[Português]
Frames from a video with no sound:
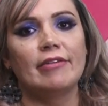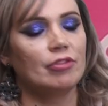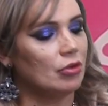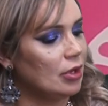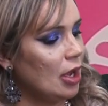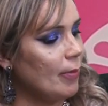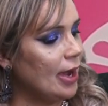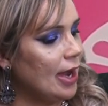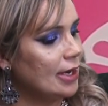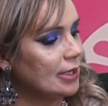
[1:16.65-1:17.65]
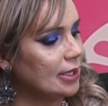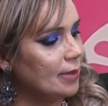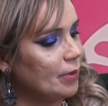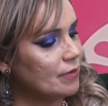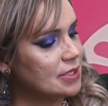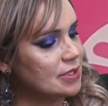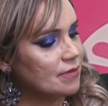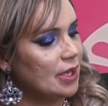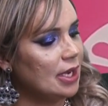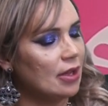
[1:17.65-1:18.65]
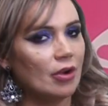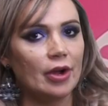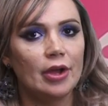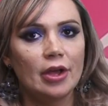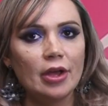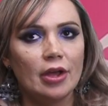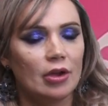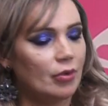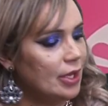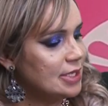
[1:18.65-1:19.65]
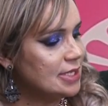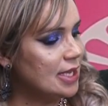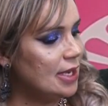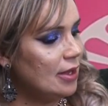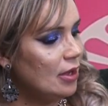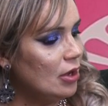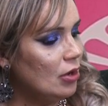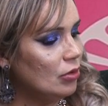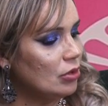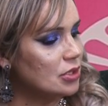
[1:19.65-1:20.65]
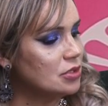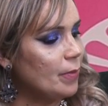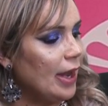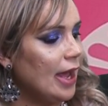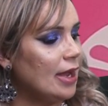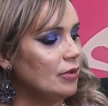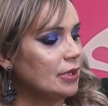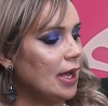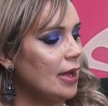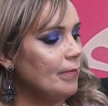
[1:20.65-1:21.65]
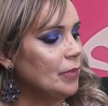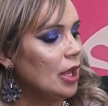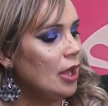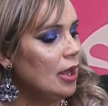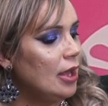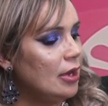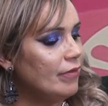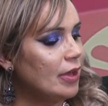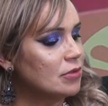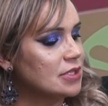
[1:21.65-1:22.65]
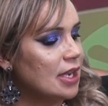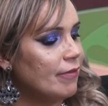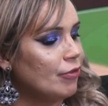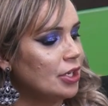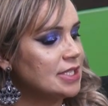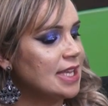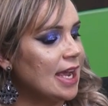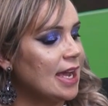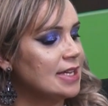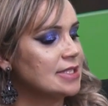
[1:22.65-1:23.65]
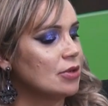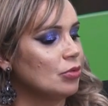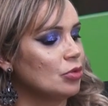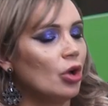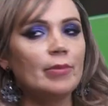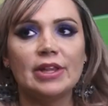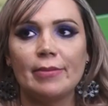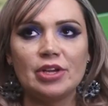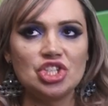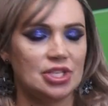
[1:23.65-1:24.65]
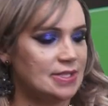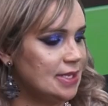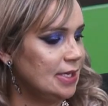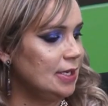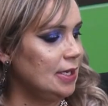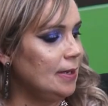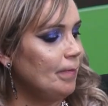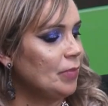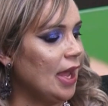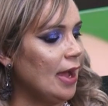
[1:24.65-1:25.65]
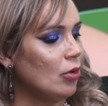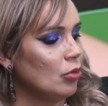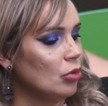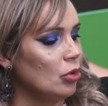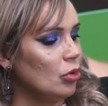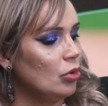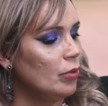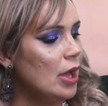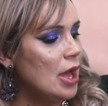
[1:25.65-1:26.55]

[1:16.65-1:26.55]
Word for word: Vou colocar uma carta aqui para vocês verem, ó, conhecerem o nosso baralho, tá? Ele vem com os telefones da casa, com o nome da magia cigana, tá? Com o logo.